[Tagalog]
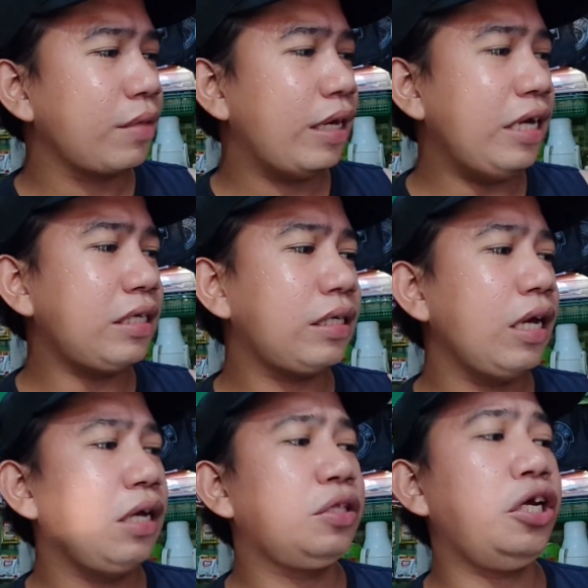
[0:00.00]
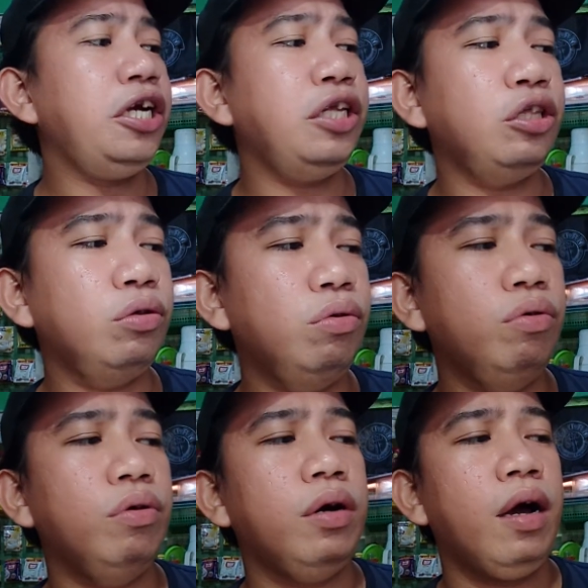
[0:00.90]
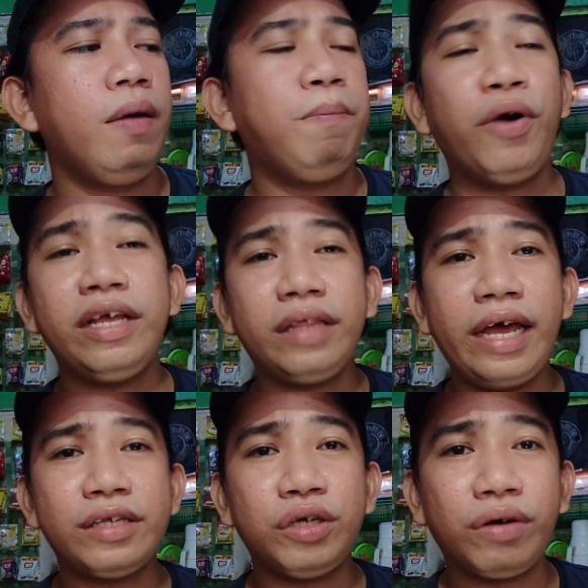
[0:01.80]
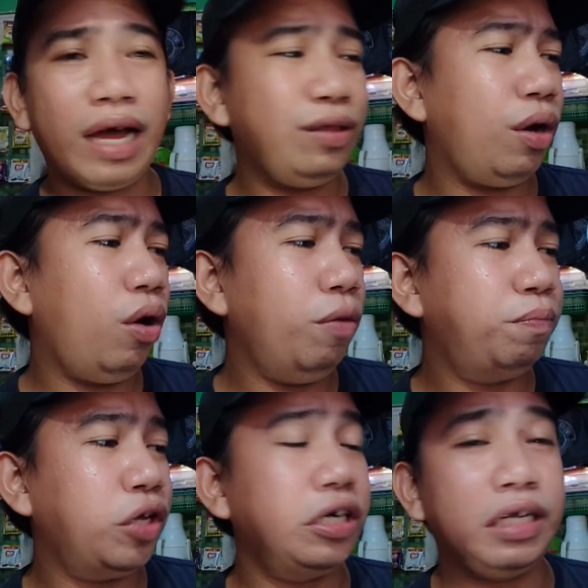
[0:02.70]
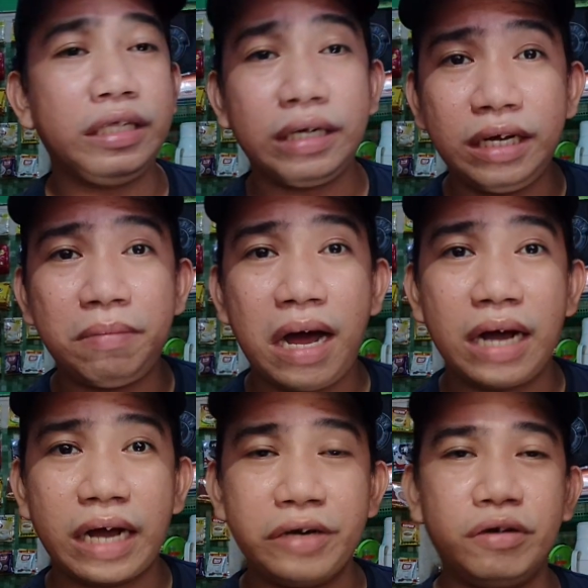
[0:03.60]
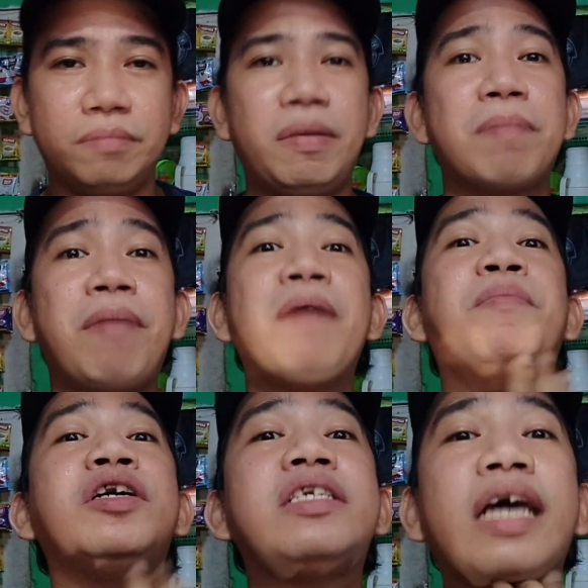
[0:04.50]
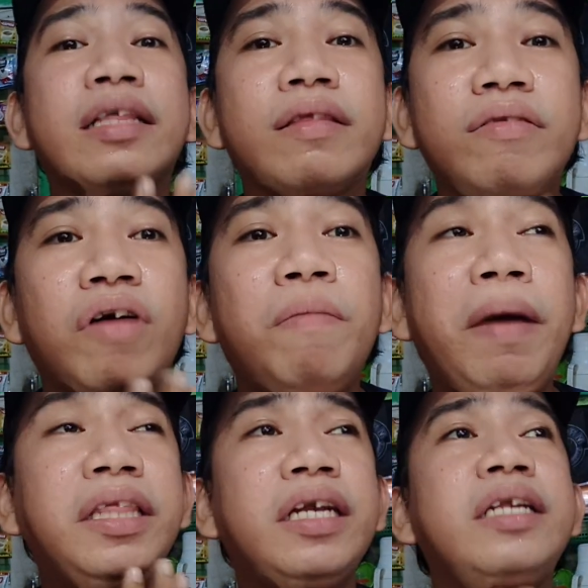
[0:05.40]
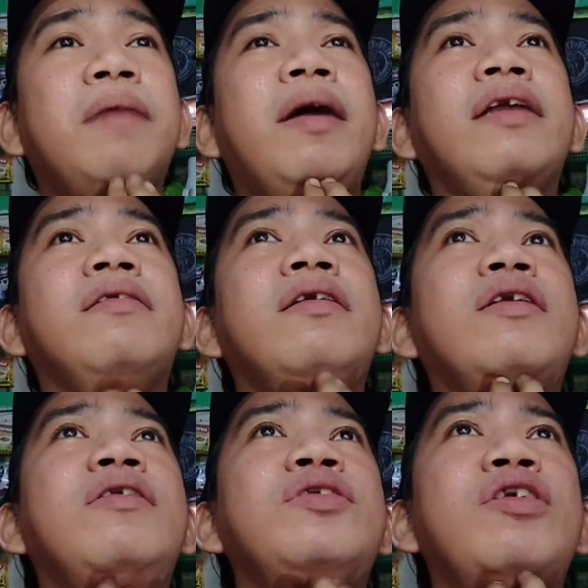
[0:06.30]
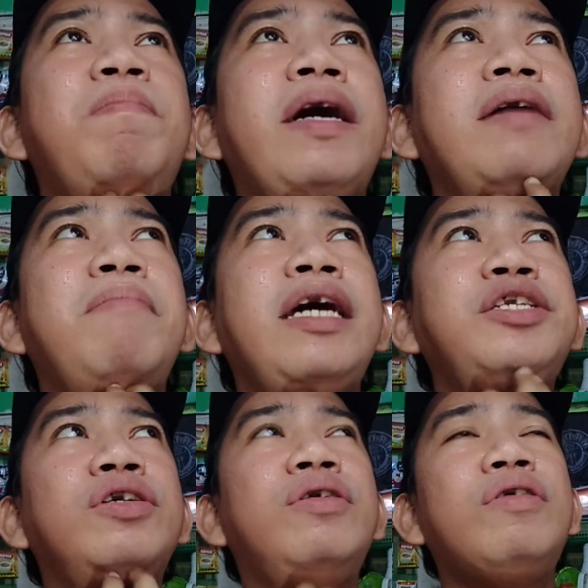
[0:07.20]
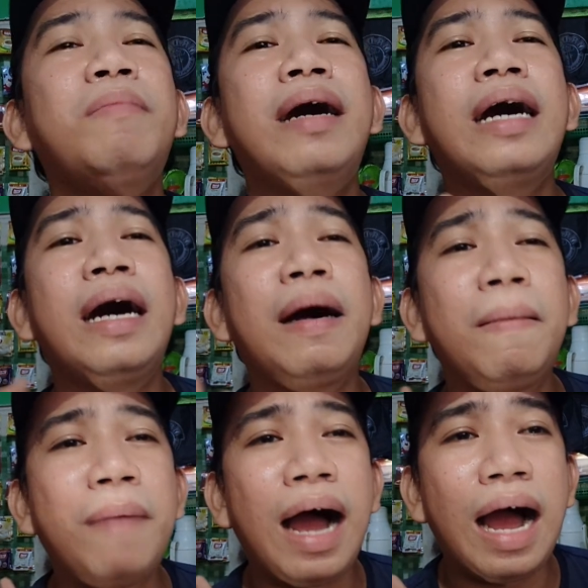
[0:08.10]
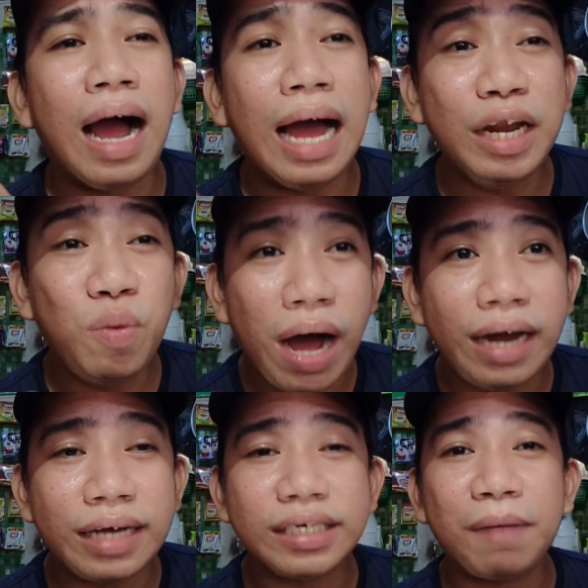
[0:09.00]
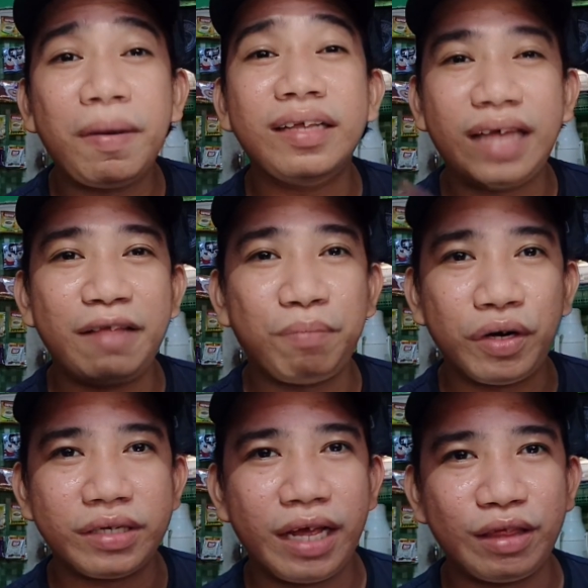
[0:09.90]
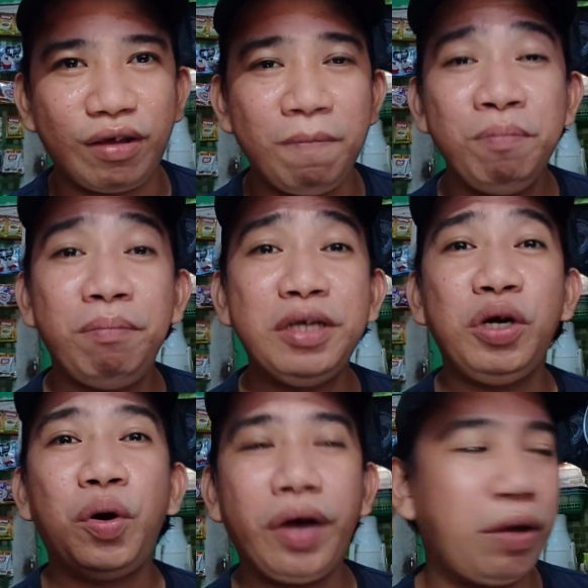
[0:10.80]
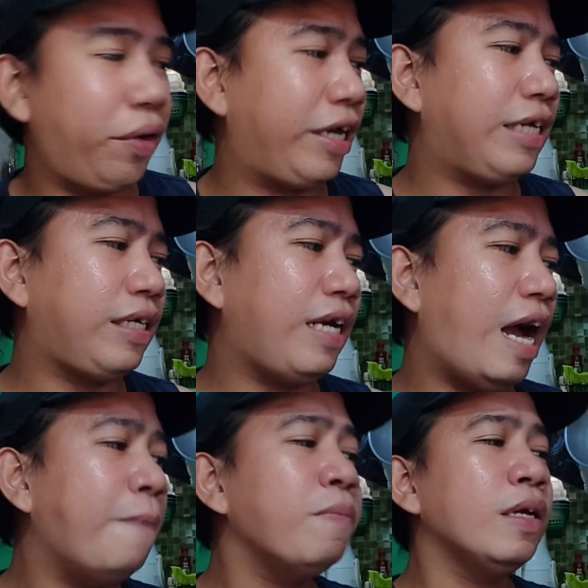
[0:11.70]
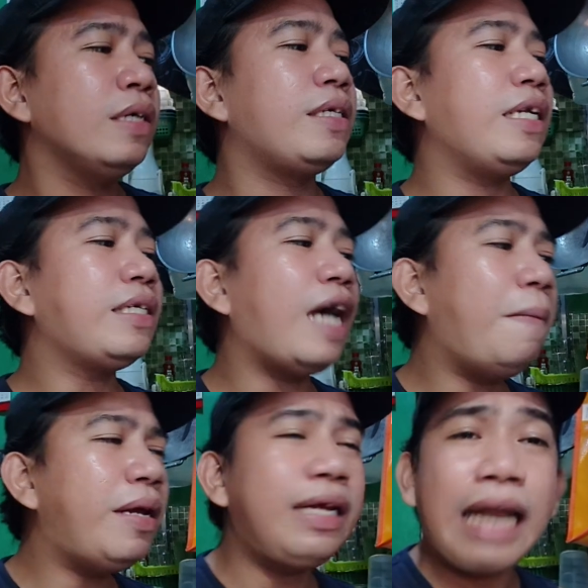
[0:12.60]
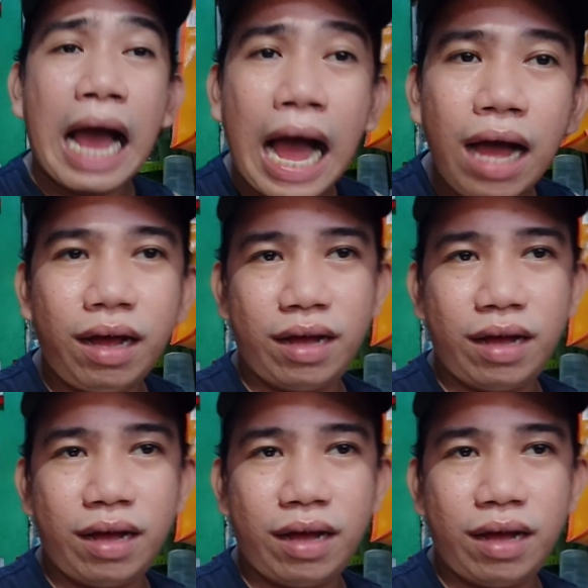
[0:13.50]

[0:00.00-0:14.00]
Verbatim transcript: is 32.8. So, round off 33, mga ganun, pag 5%. No, pwede rin naman. So, pe, medyo ma maaliwalas kapag 10%, no? Medyo okay-okay. Kasi nga, sinasabi nila,